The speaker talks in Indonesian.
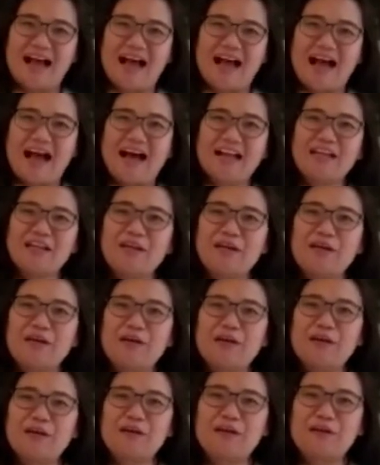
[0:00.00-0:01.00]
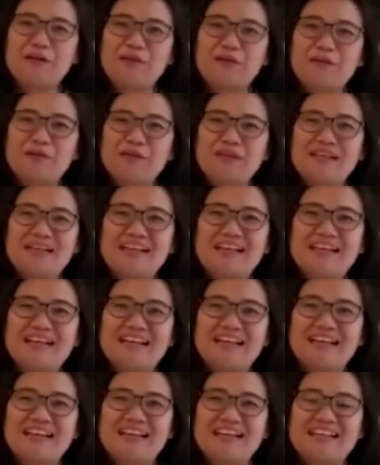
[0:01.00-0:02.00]
Halo,
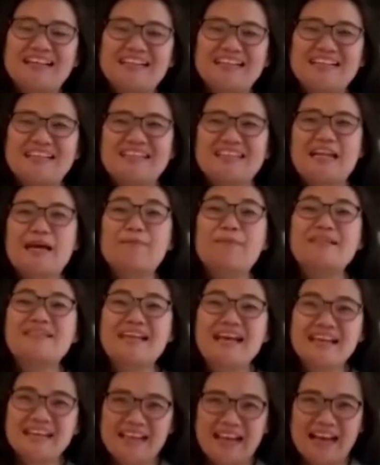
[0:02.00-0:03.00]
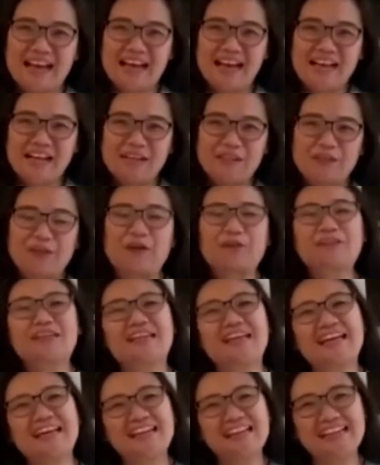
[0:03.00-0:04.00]
nama saya Dokter
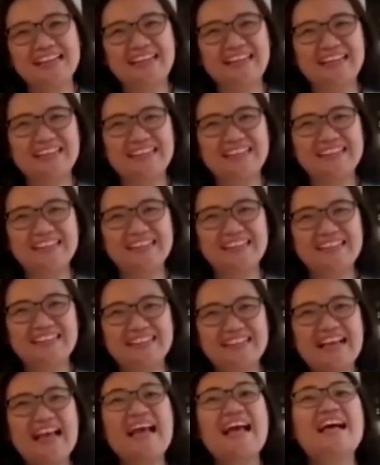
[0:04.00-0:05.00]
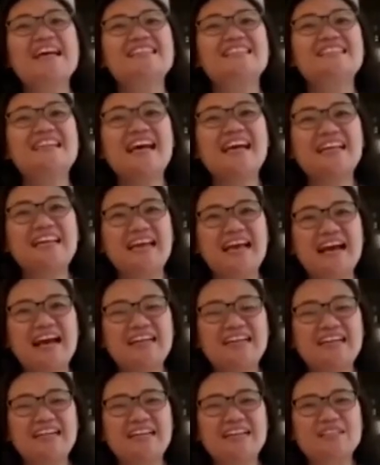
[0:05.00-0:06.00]
Erlin. Saya
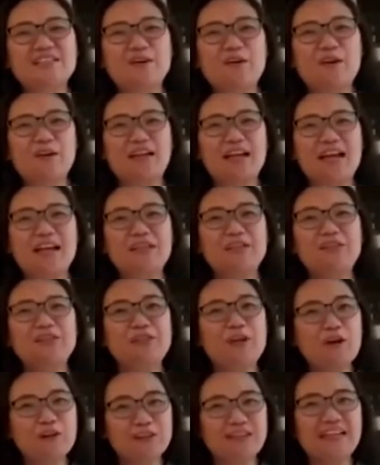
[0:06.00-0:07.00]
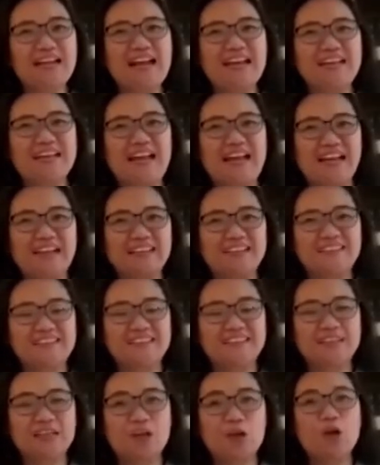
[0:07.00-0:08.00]
adalah seorang dokter anak.
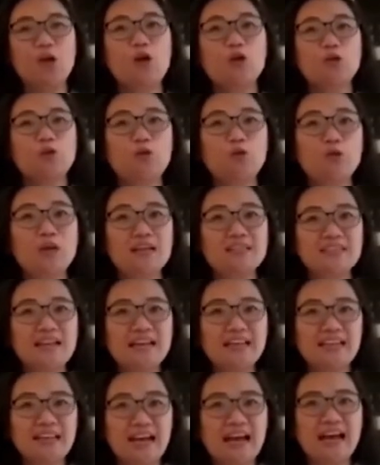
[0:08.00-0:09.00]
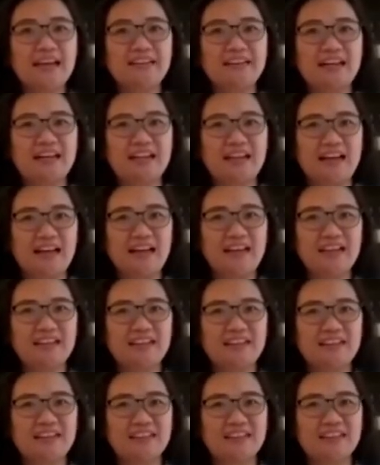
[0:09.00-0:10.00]
Tugas saya adalah
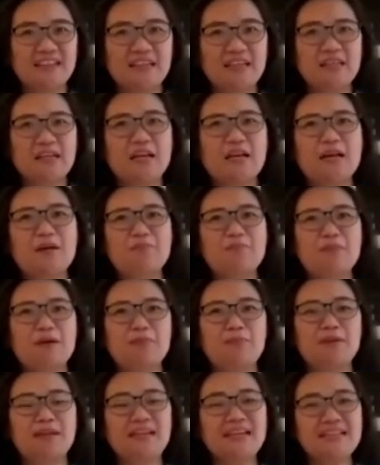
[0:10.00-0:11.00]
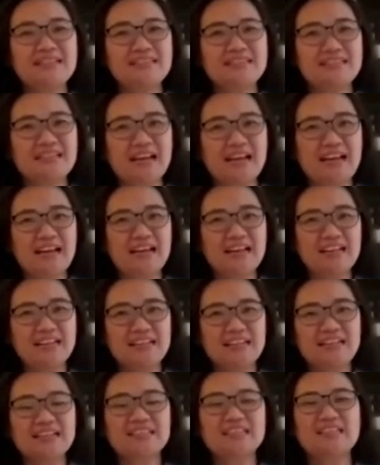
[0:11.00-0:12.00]
memeriksa
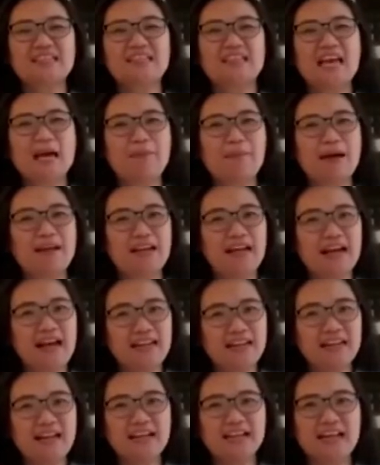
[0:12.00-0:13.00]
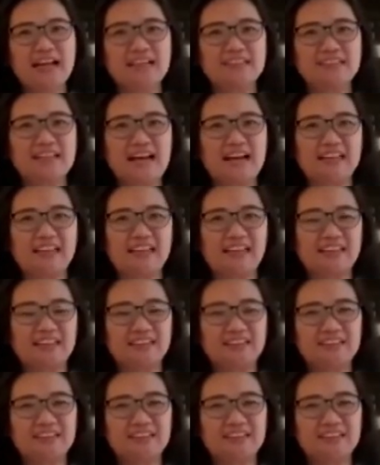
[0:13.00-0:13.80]
setiap anak-anak yang sakit.